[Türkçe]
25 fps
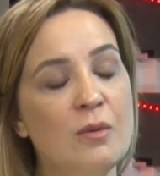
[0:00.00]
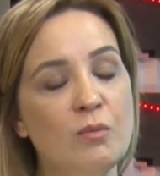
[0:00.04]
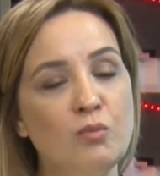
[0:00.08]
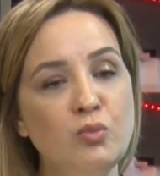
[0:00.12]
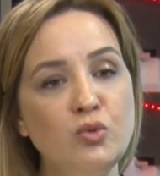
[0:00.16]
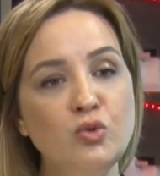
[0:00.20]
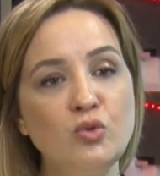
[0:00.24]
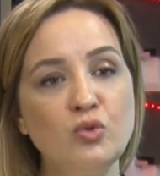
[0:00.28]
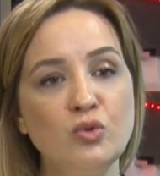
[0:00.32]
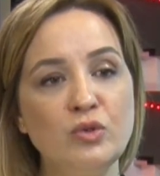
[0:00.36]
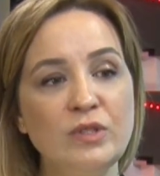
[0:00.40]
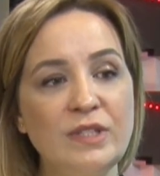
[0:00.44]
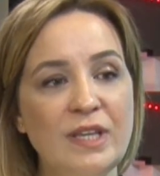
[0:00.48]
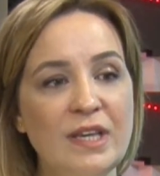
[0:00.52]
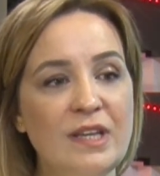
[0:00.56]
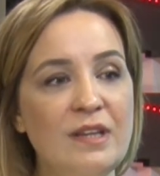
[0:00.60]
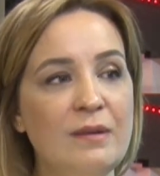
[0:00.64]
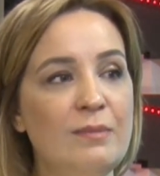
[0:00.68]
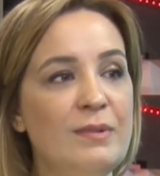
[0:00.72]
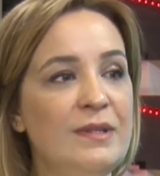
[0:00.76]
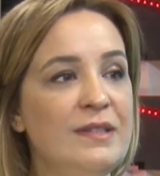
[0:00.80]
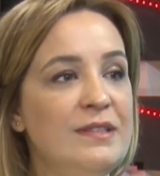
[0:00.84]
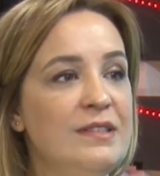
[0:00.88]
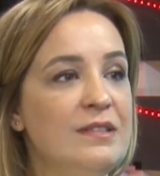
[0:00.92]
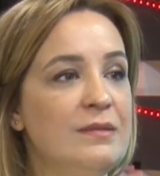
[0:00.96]
Bunun
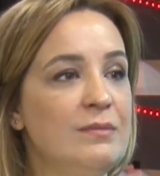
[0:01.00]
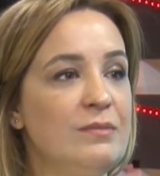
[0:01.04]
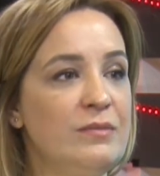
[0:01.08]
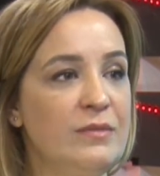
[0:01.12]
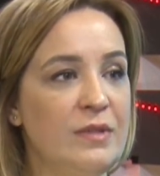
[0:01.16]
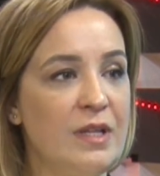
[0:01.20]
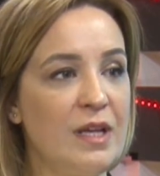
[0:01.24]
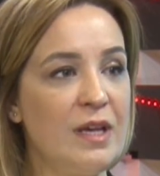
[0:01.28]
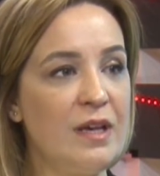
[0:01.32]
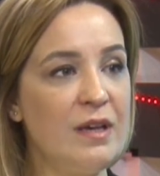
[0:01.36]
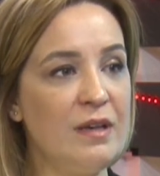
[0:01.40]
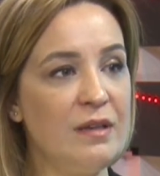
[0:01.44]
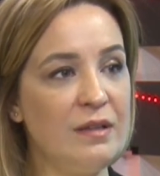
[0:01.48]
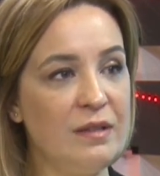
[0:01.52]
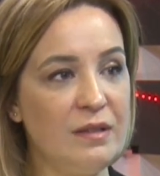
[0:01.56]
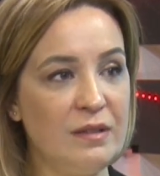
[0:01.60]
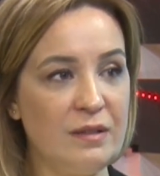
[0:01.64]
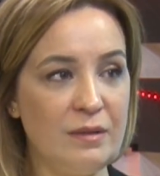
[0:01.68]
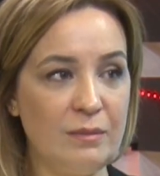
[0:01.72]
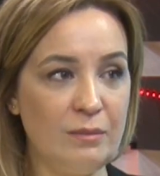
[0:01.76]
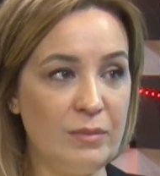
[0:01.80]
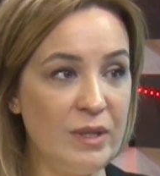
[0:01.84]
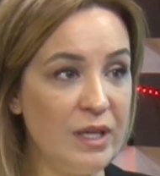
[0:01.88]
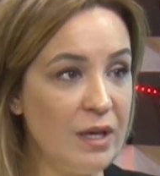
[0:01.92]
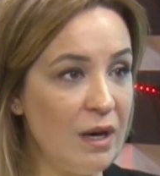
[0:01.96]
geri bildirimle
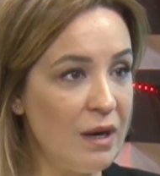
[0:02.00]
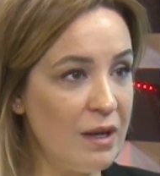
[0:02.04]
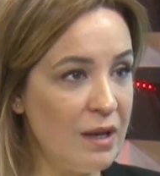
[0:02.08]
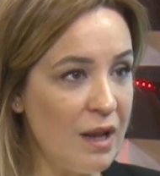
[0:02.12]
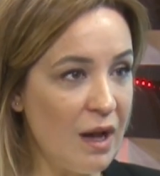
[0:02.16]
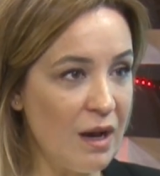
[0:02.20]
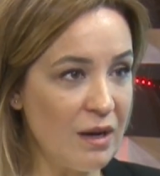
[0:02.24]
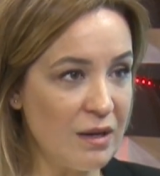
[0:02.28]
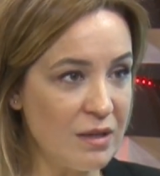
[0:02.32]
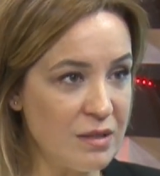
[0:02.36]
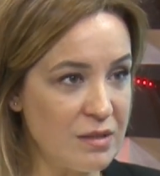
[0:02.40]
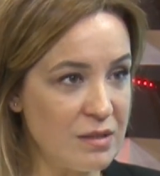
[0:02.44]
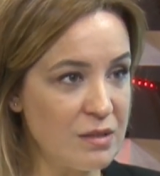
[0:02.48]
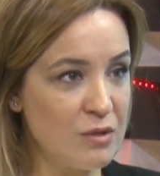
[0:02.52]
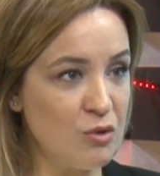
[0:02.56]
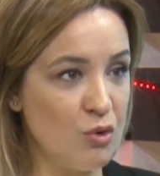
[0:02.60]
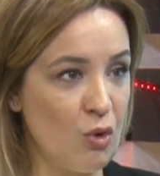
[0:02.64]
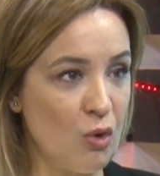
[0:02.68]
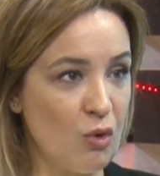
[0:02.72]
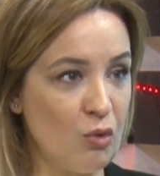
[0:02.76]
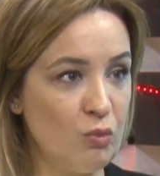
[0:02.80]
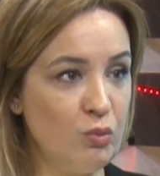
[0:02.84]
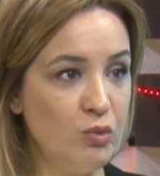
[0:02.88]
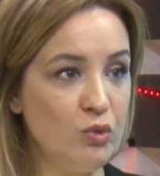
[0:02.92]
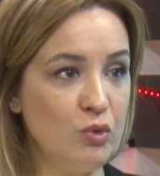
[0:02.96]
bir alakası
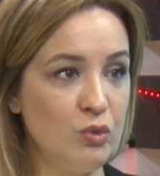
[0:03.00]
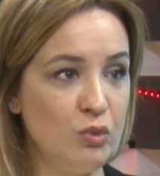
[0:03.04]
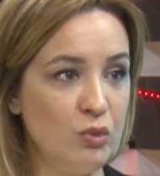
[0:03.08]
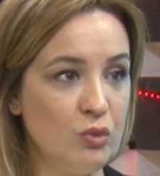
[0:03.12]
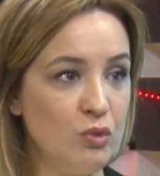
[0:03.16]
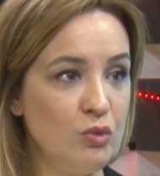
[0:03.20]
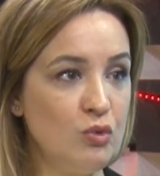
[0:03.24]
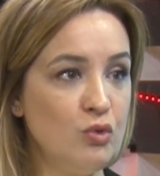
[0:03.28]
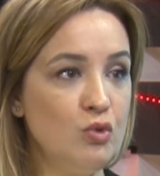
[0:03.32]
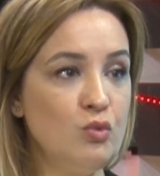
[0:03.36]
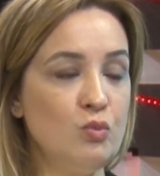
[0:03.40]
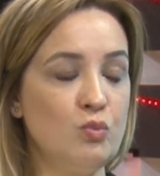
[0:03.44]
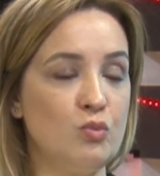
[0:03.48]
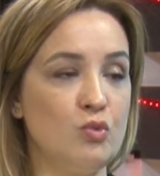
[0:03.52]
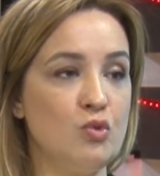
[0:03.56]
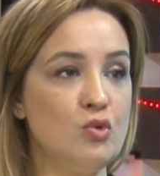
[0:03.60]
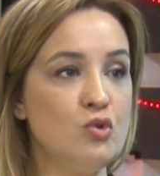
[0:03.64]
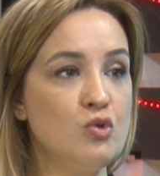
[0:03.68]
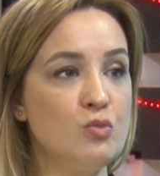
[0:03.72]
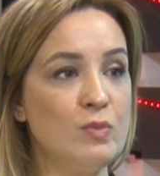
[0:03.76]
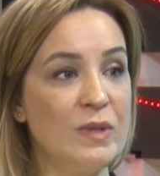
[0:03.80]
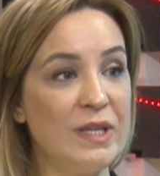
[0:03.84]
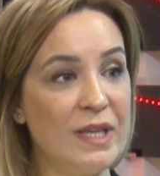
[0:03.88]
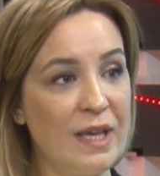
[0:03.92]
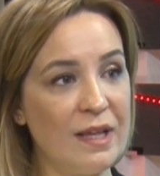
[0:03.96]
yok. Bu
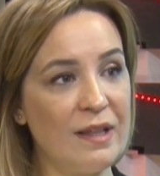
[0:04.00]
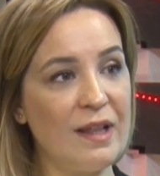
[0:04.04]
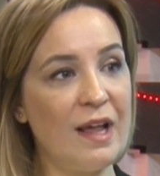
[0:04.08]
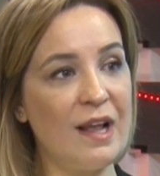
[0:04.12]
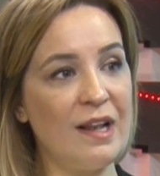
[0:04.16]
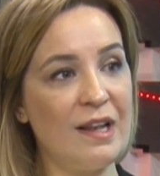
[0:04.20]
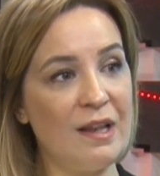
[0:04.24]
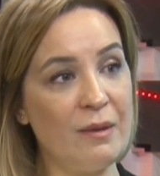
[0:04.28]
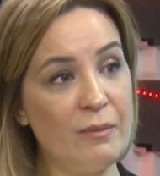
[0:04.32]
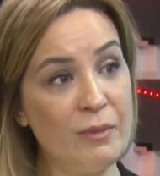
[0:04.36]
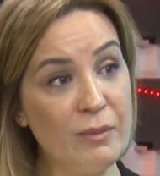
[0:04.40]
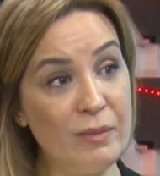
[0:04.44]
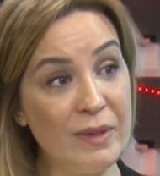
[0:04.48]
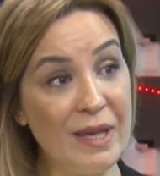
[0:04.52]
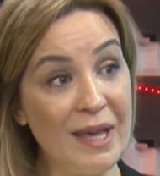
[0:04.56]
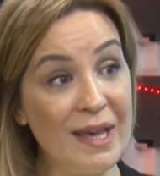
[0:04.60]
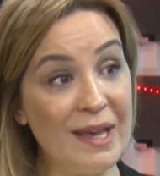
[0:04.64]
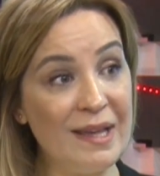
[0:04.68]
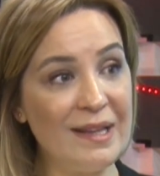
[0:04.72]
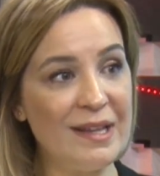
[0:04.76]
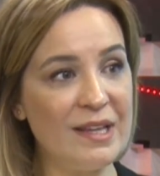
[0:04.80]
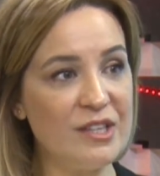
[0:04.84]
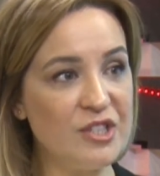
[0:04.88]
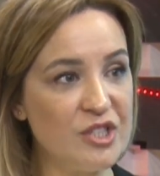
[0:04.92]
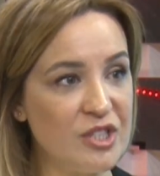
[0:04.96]
dümdüz bir genelleme bir
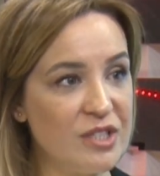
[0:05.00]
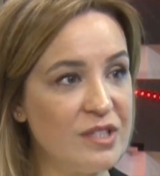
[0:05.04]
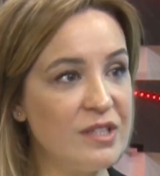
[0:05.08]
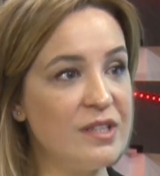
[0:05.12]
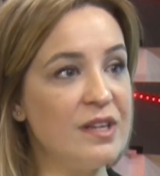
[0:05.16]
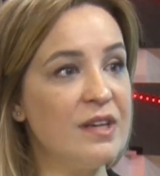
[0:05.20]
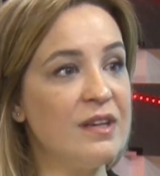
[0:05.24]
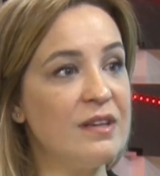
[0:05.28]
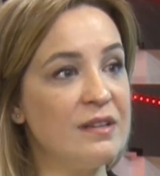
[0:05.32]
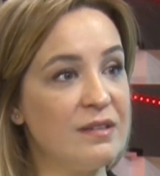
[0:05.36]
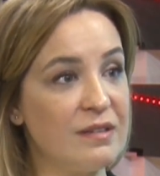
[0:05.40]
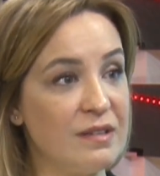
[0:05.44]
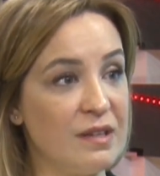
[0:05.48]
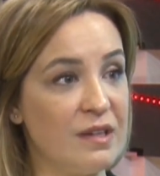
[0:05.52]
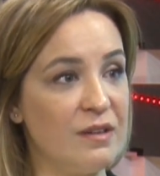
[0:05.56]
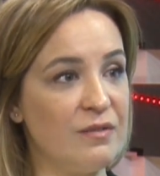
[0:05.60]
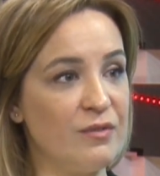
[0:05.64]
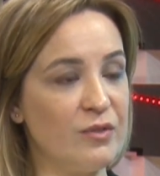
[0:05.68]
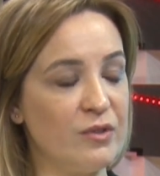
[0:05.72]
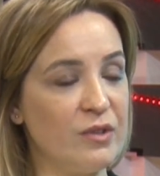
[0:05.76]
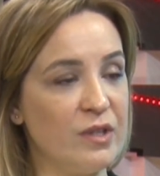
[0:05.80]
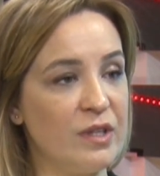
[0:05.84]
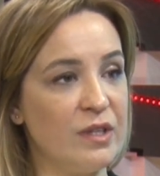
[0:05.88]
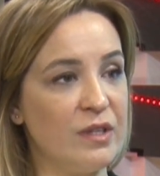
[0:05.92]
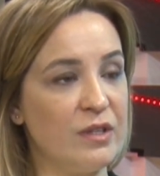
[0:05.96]
eleştiri
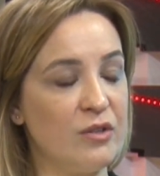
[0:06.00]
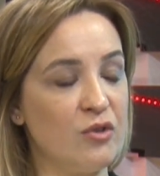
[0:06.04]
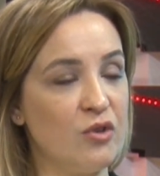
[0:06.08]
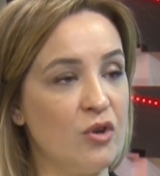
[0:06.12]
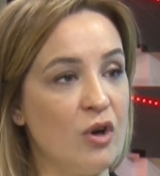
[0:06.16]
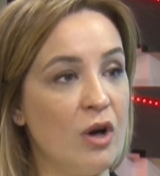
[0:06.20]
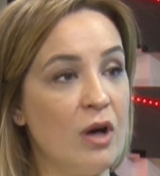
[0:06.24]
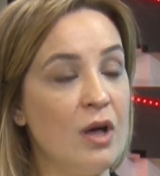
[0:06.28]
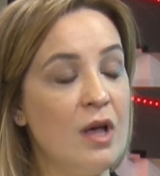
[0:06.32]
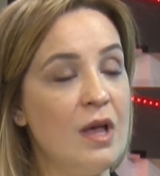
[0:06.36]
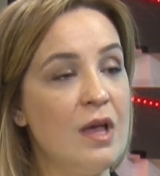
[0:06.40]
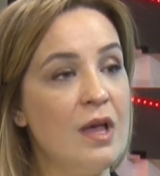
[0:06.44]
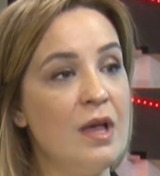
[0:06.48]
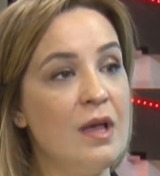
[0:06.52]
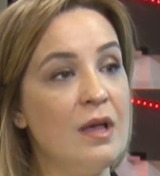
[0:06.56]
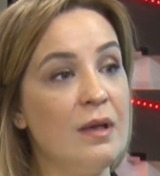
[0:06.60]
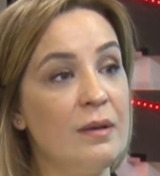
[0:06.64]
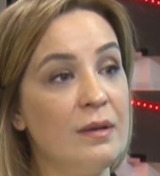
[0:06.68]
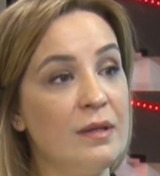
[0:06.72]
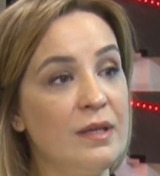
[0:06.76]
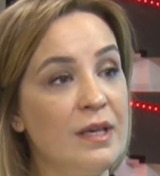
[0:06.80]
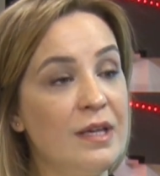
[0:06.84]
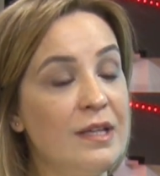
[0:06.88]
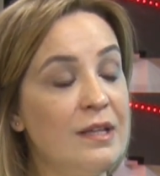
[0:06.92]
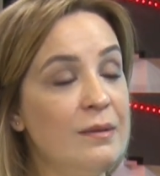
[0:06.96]
tarafına giriyor.
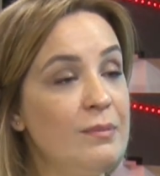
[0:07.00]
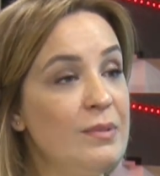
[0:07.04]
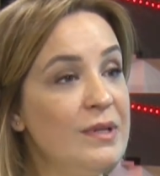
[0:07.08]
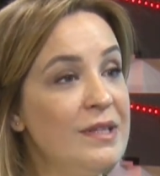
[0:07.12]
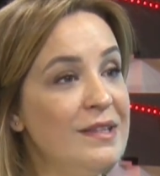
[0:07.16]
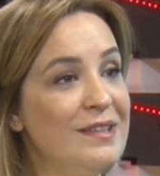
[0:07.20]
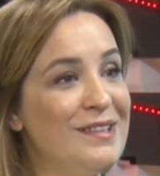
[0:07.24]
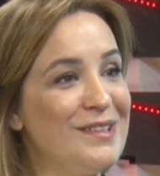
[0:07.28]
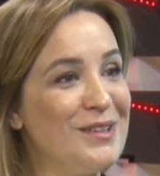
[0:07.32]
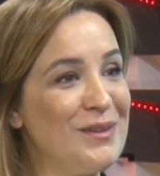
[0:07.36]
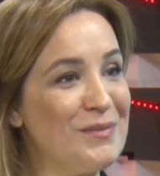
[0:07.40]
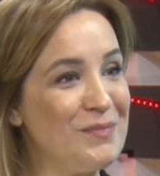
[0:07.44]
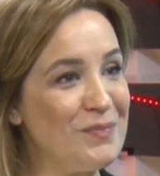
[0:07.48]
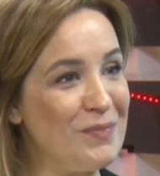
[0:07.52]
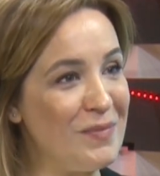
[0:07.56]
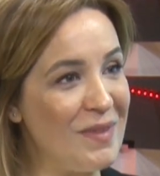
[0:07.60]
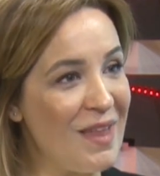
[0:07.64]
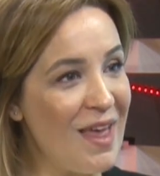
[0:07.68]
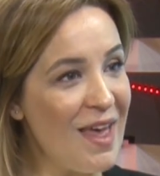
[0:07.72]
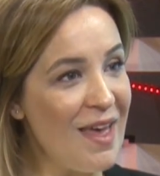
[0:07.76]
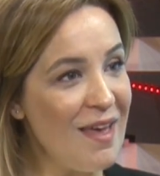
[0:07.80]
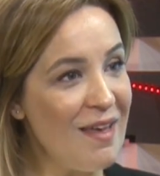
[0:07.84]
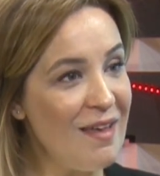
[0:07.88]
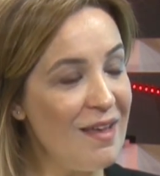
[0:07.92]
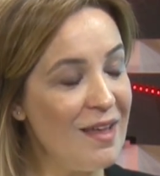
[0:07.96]
Geri bildirim
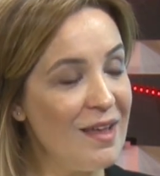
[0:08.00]
ne?